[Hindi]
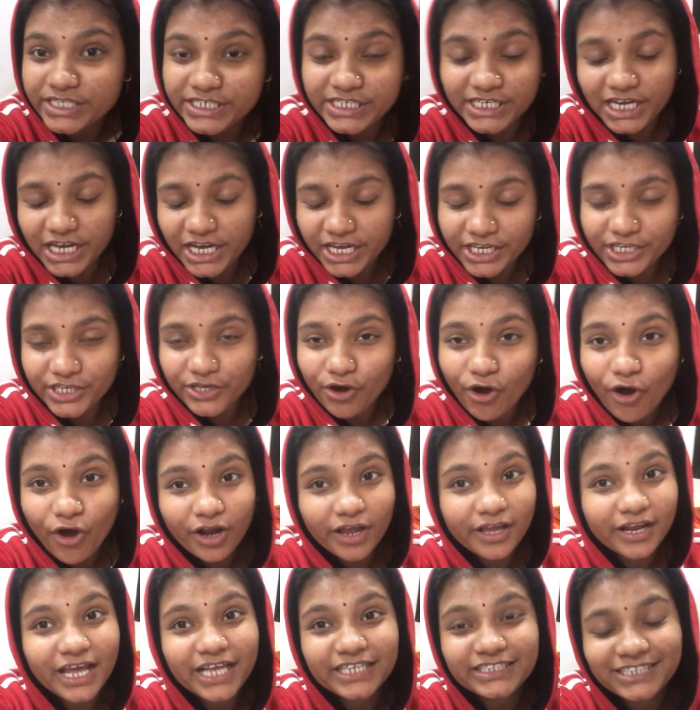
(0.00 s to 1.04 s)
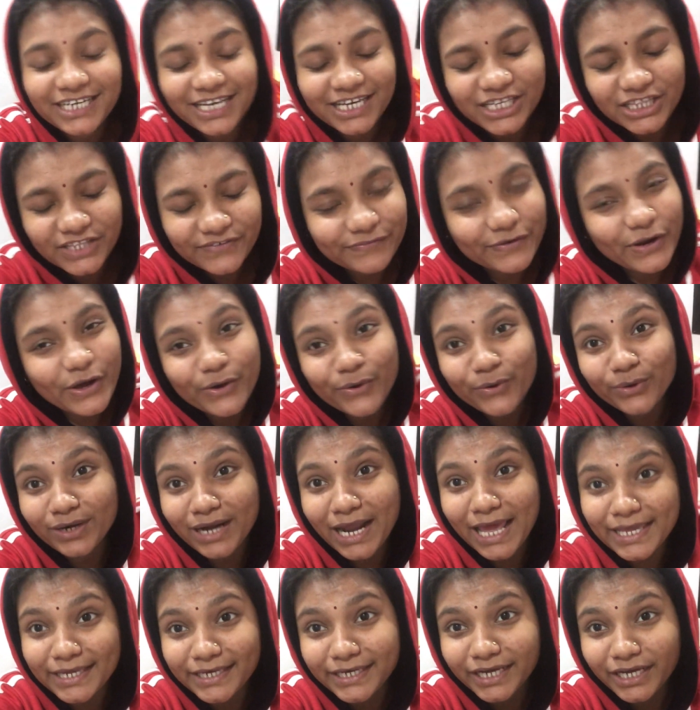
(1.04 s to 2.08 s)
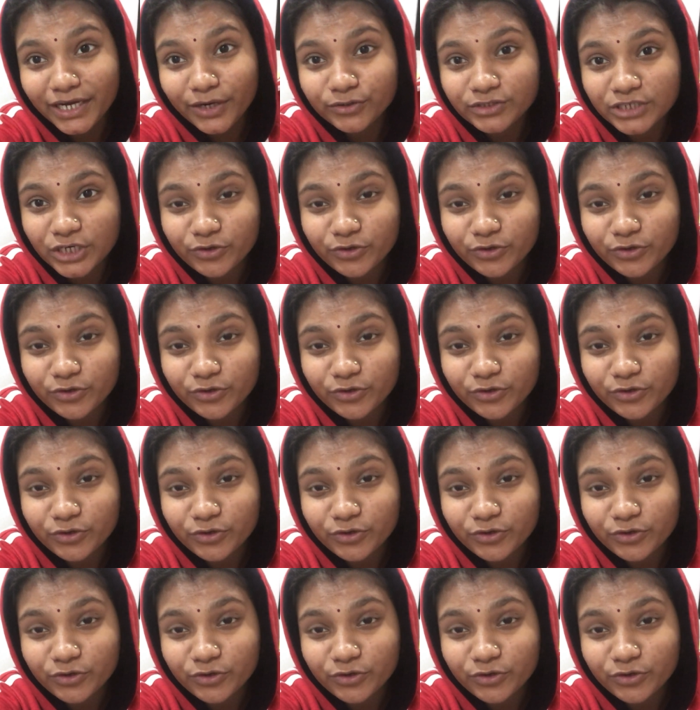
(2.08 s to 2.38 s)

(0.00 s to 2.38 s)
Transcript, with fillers: अच्छी लगी हो और अगर अच्छी लगी तो व्लॉग को लाइक कर लो